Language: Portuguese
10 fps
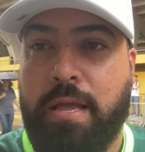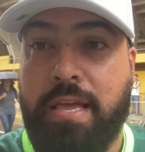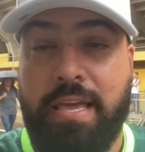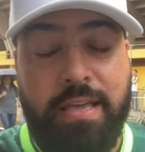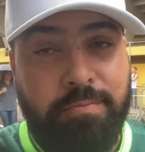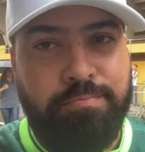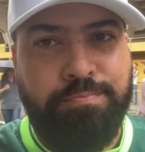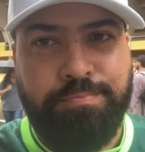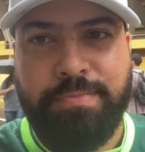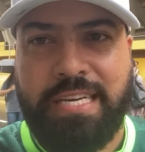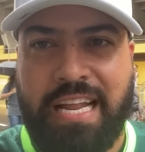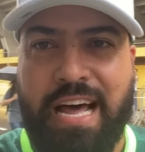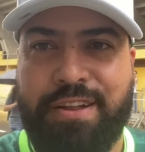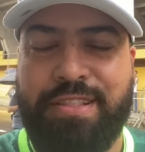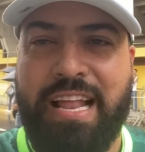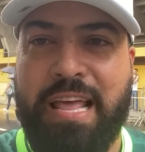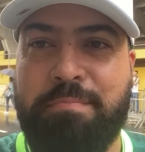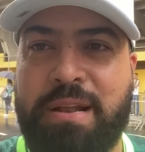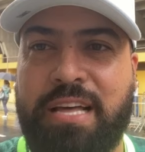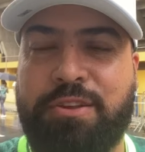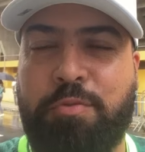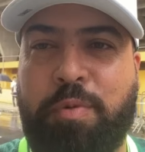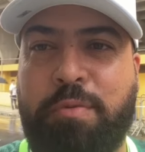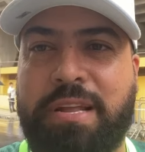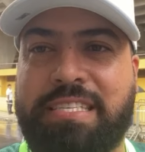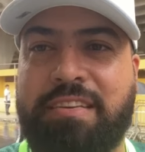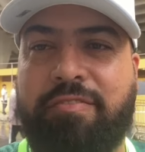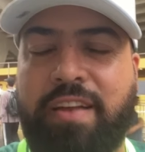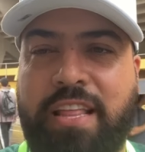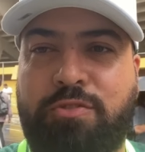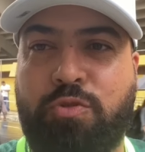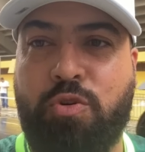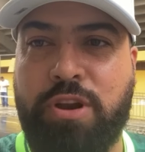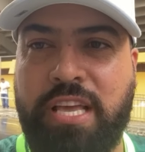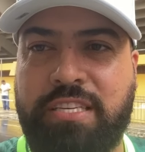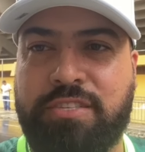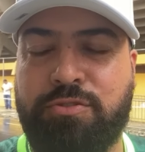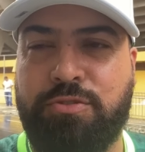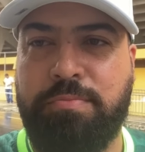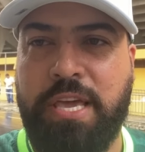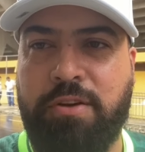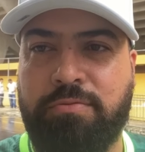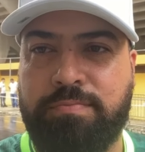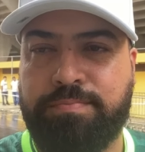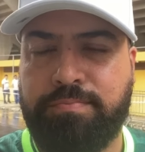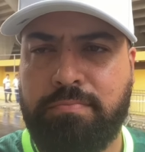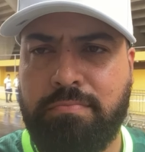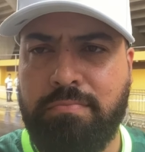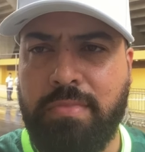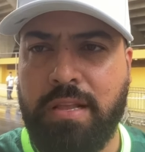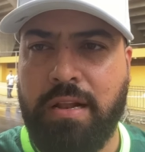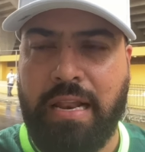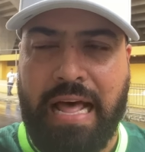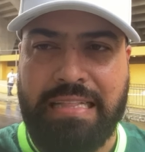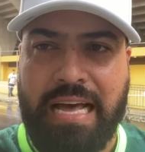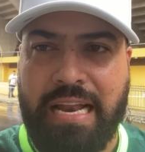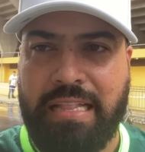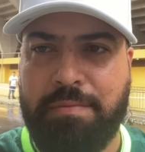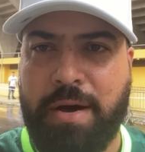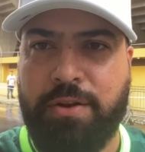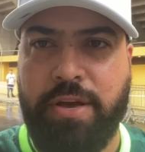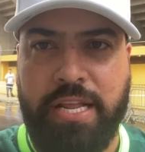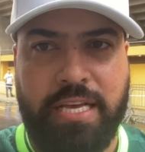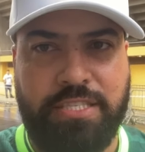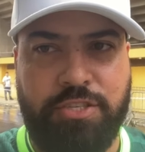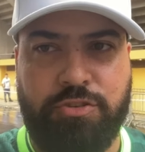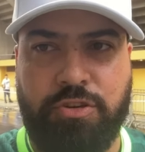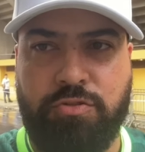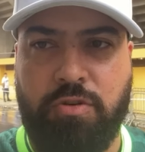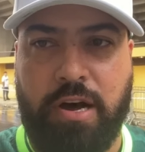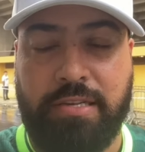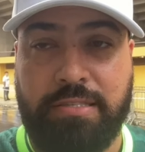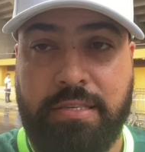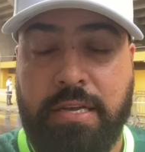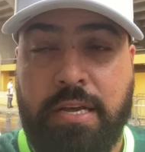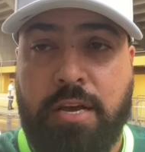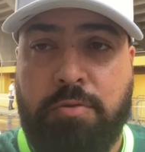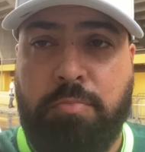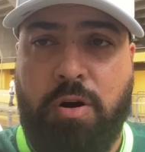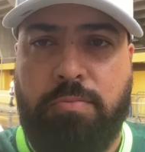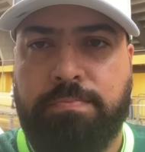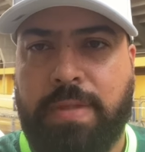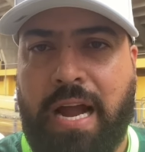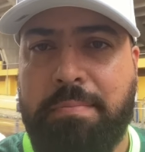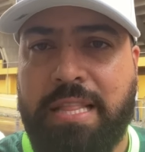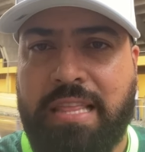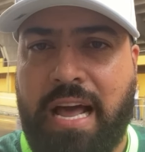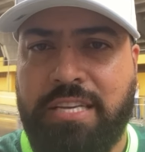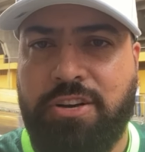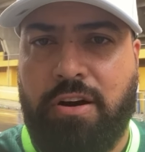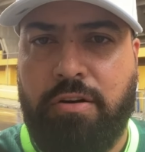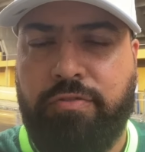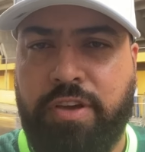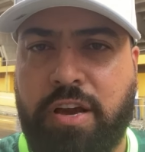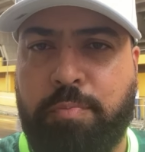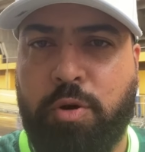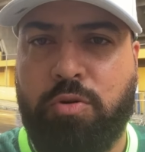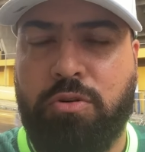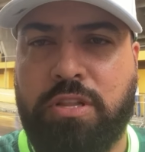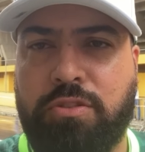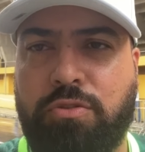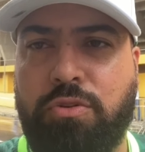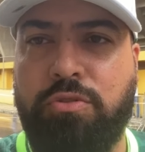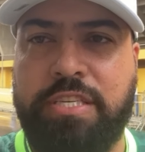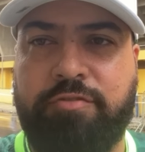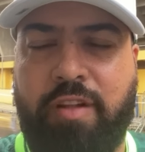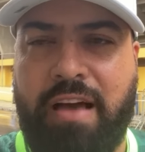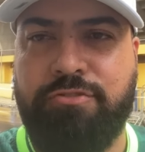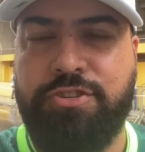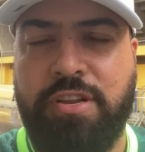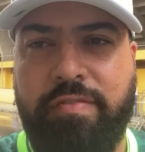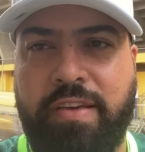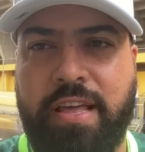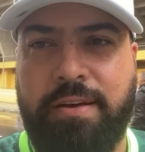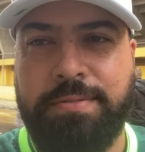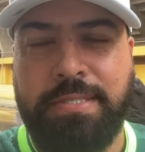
E claro, né, lembrando que o Palmeiras enfrenta o Corinthians no domingo lá na Arena Barueri às 18 horas. Bom, a arbitragem ó, fica por conta do Luiz Flávio de Oliveira,